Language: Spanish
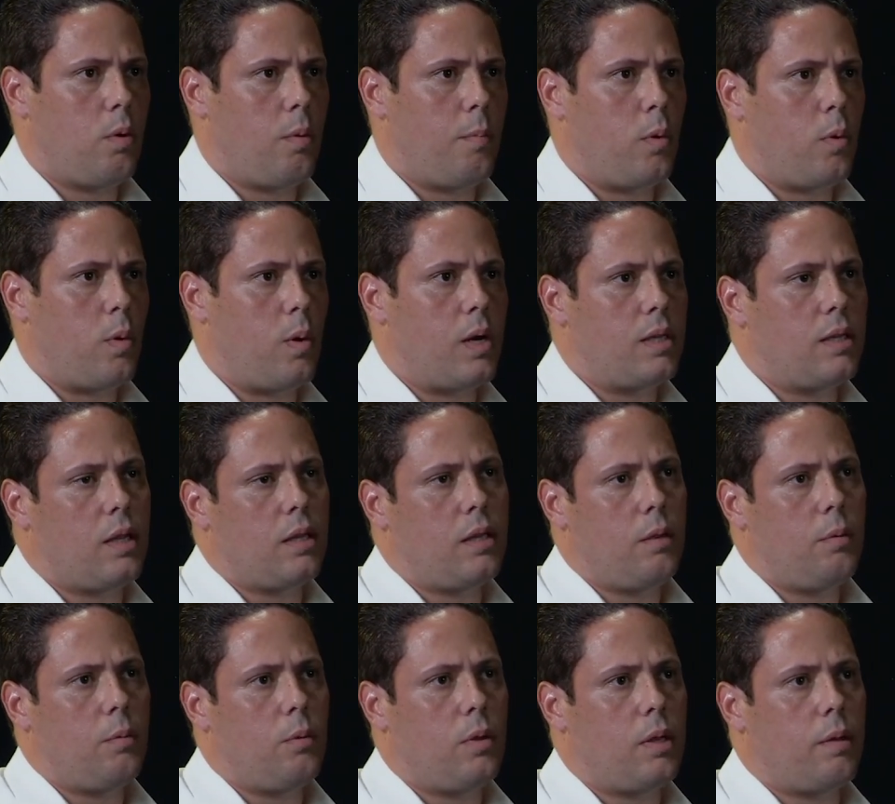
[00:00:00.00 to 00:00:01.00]
como
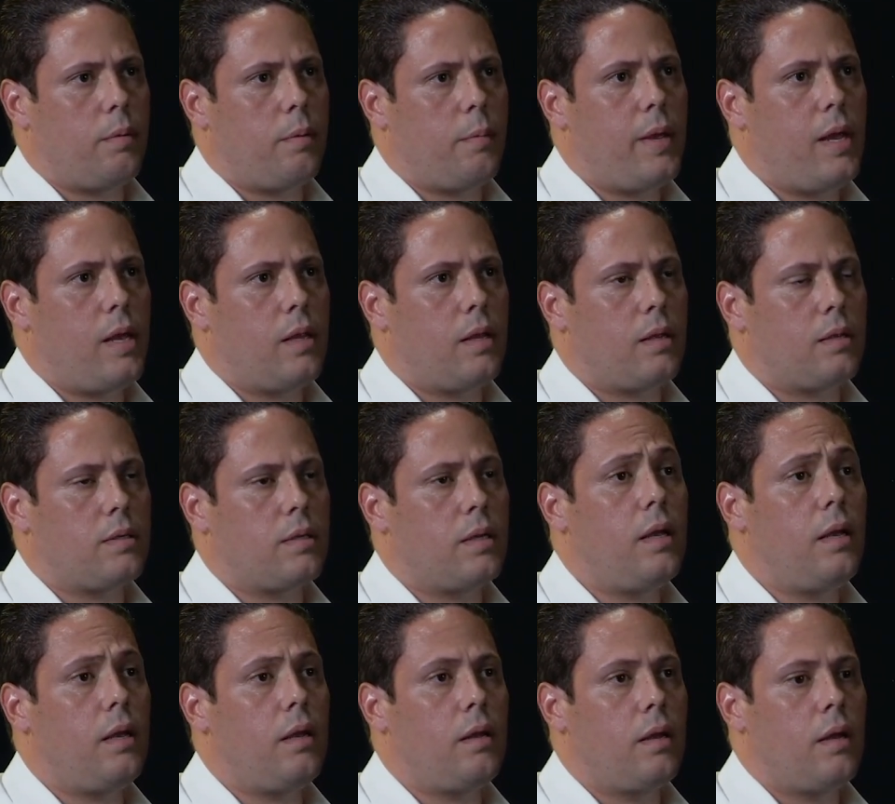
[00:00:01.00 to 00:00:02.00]
cualitativo de viviendas
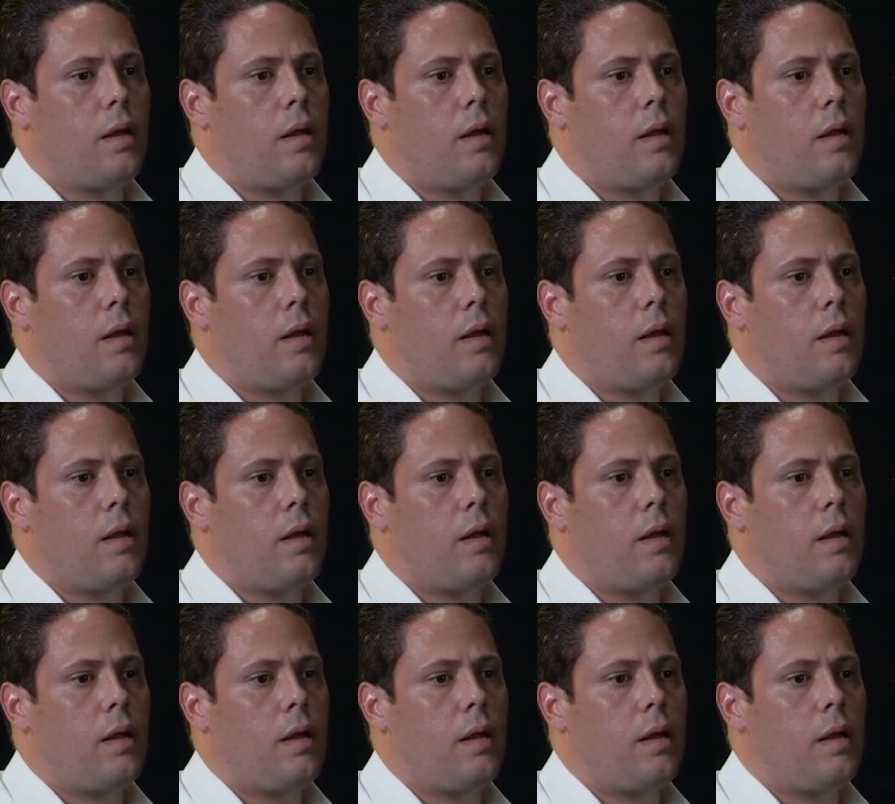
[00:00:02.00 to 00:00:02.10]
y